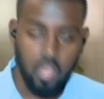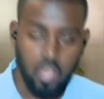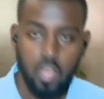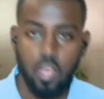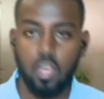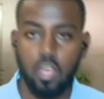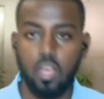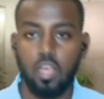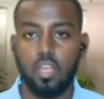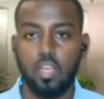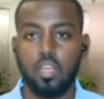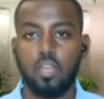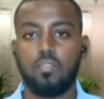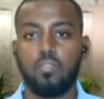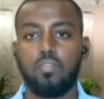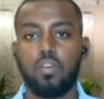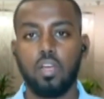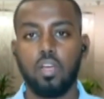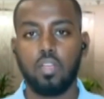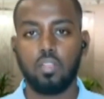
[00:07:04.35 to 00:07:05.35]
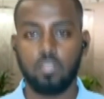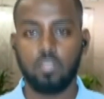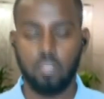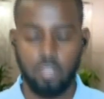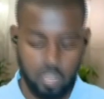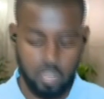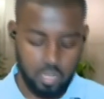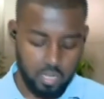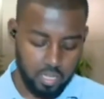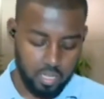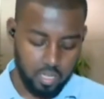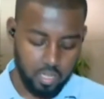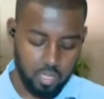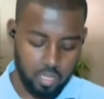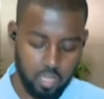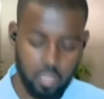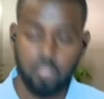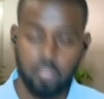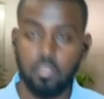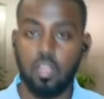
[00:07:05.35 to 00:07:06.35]
آه، فقط آه،
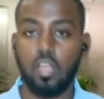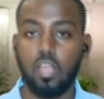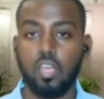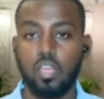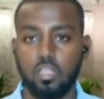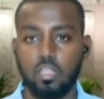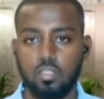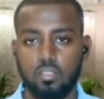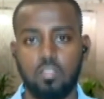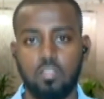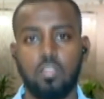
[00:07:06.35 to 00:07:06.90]
لتلخيص